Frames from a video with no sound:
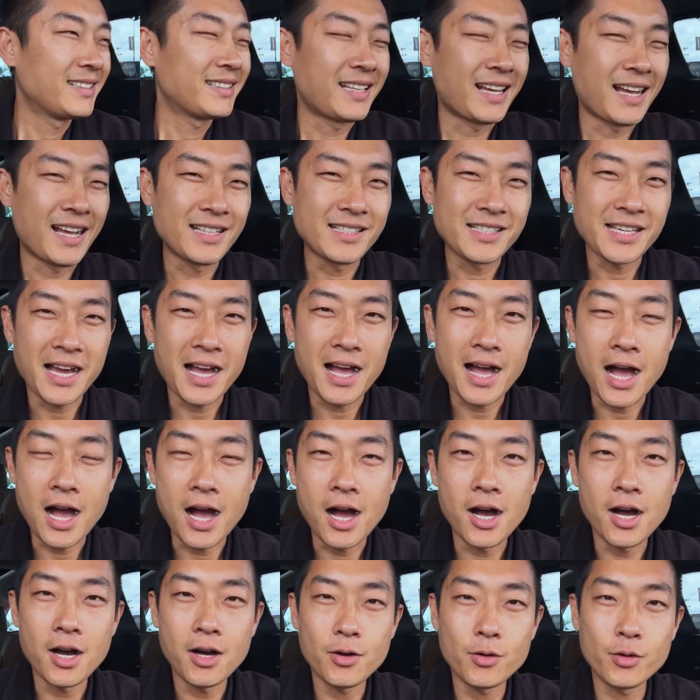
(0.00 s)
大家
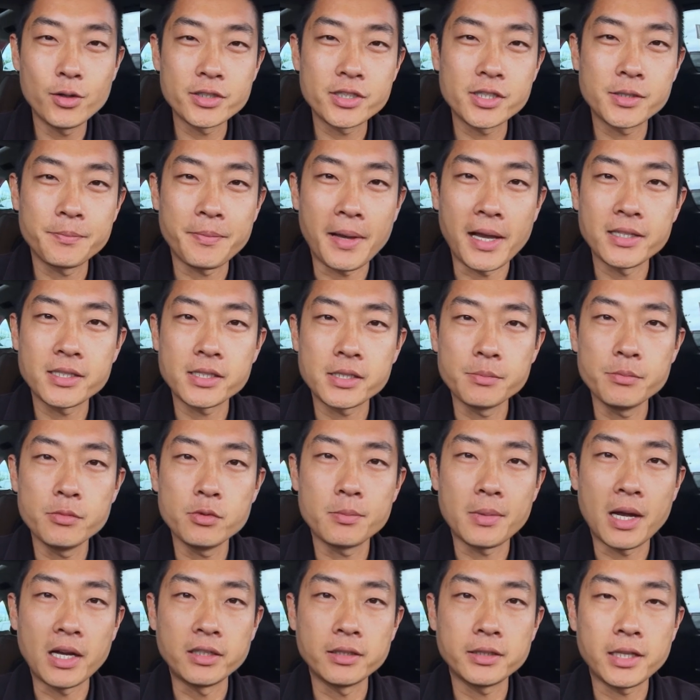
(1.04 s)
好，我是白石
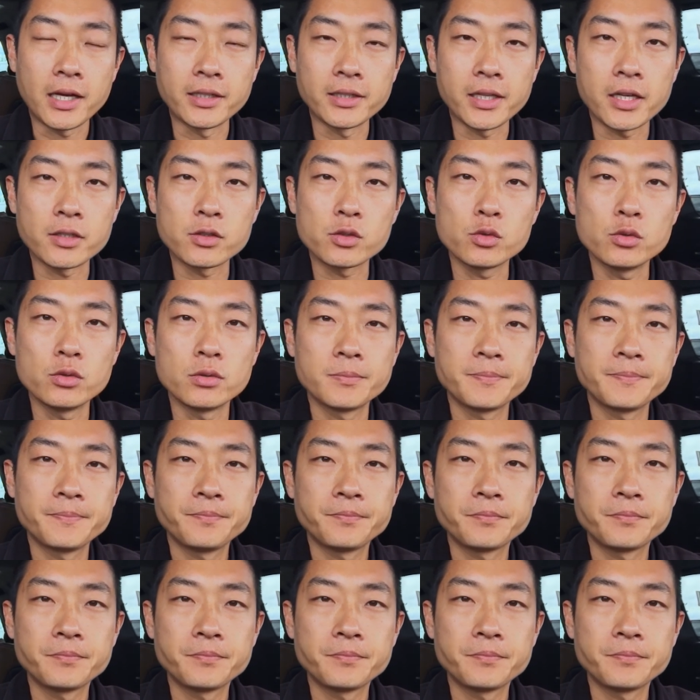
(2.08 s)
牧马人唐大叔。